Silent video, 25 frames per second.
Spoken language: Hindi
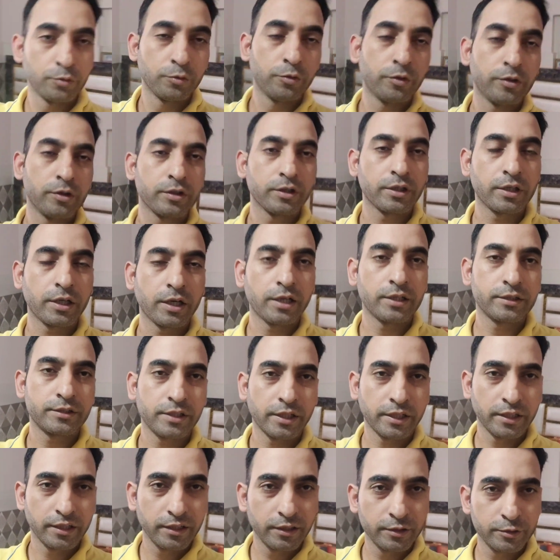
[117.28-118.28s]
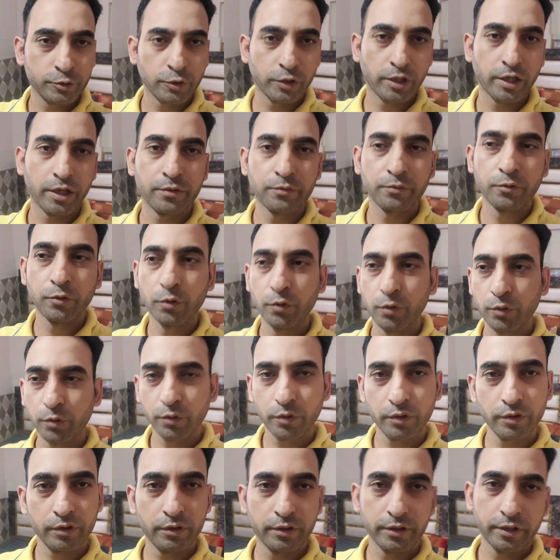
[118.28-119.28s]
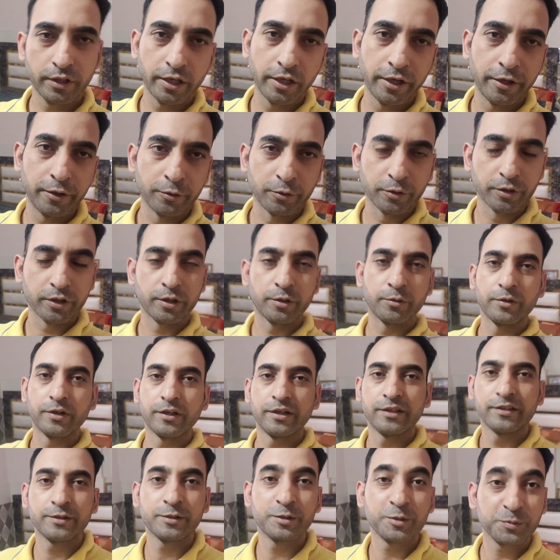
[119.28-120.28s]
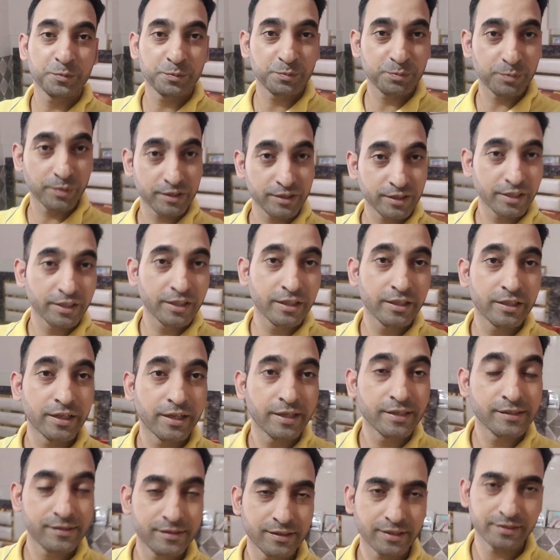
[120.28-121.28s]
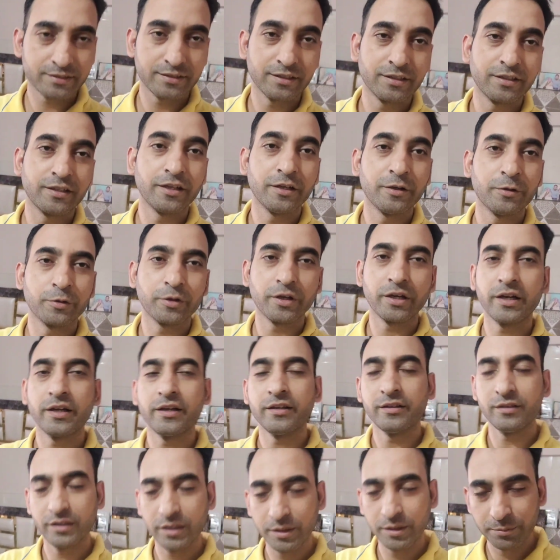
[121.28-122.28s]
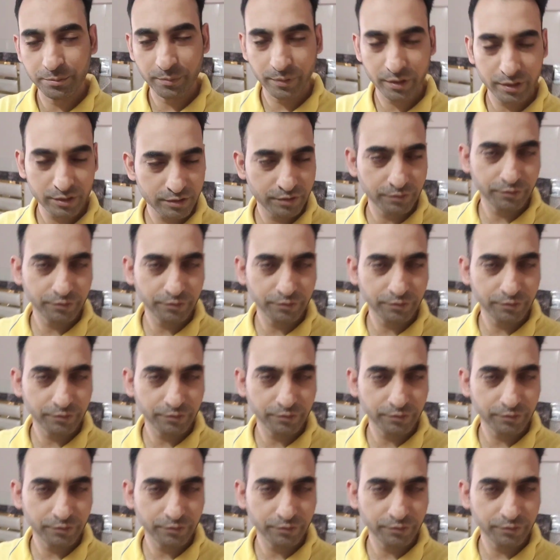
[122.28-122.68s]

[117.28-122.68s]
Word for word: उनका चैनल जो है वो डिलीट हो गया वहाँ तो पता नहीं गाइज कैसे डिलीट हो गया इतनी मस्त